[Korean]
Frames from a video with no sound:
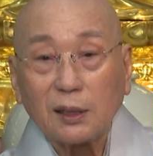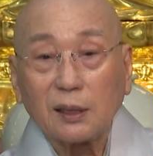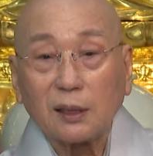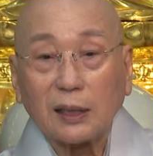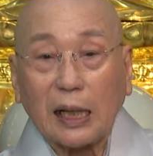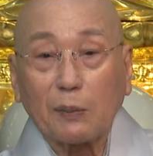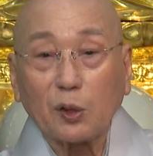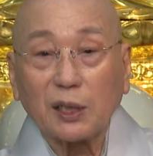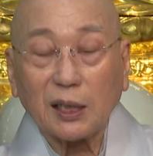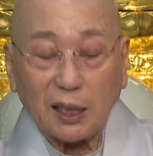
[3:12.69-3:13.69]
어,
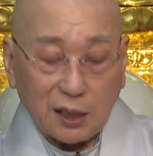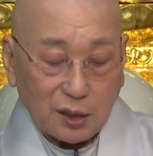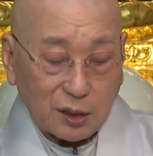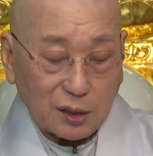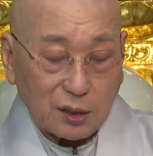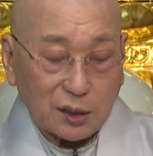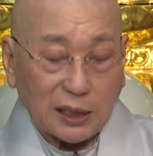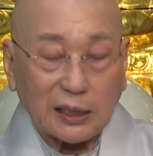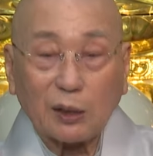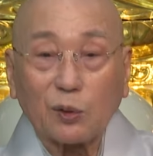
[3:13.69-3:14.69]
아버지에게 이제 그
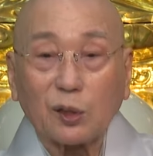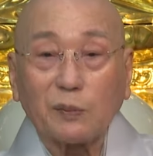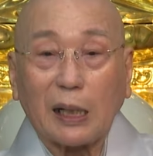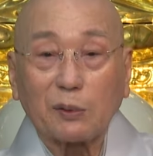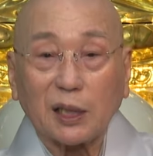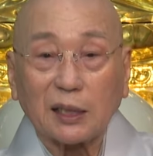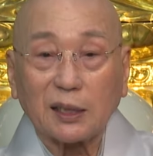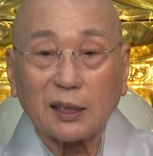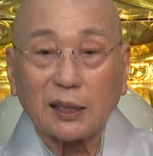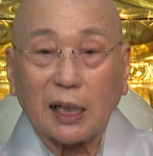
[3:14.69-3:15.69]
재산권이 전부 아버지에게
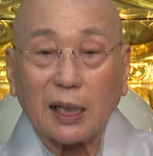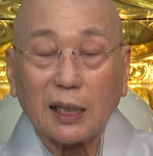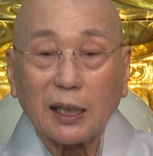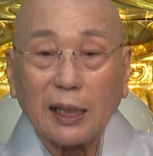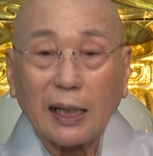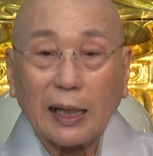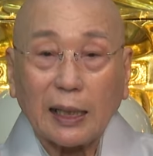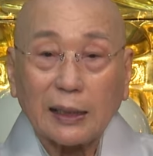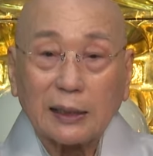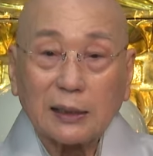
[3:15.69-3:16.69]
있으니까
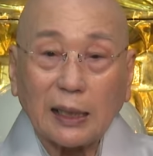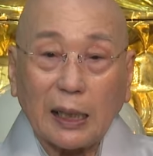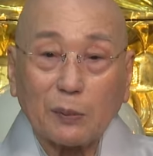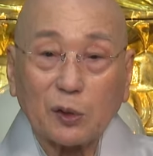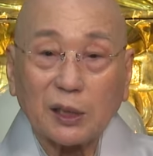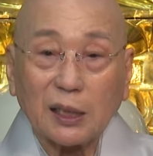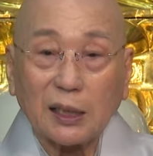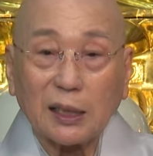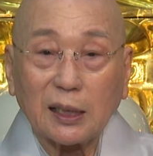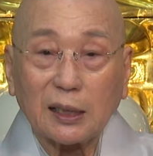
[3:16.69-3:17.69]
이제
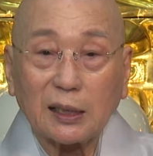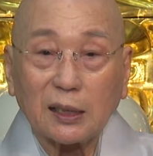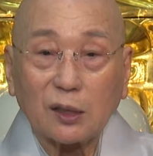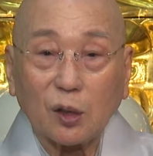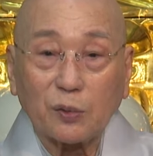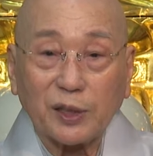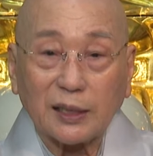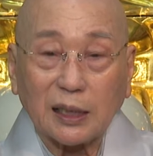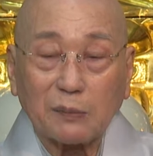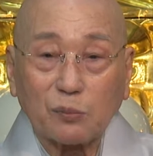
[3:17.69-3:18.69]
아버지에게
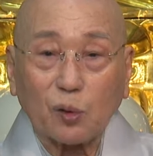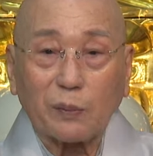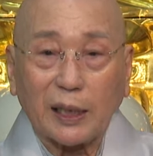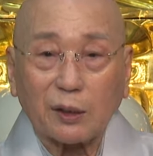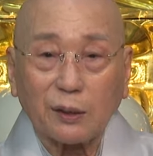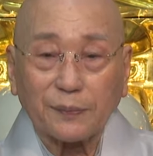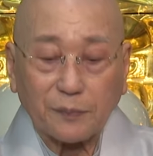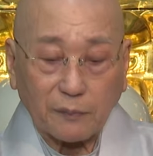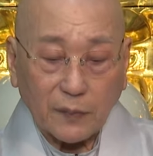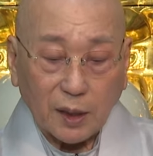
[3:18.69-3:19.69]
여부이라는 사람이 물어봐요.
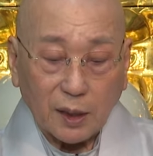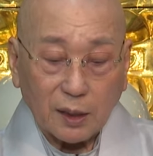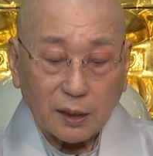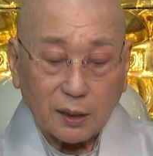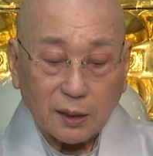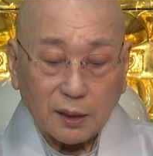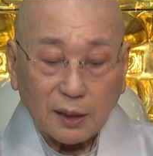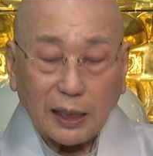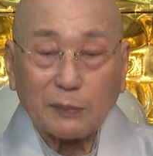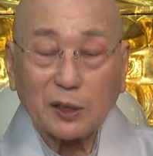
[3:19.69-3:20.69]

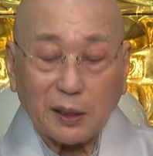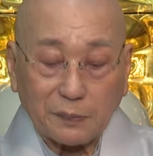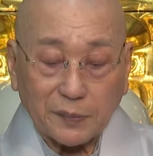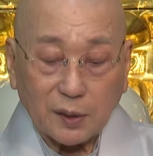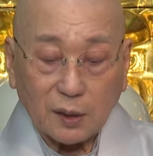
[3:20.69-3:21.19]
아버님,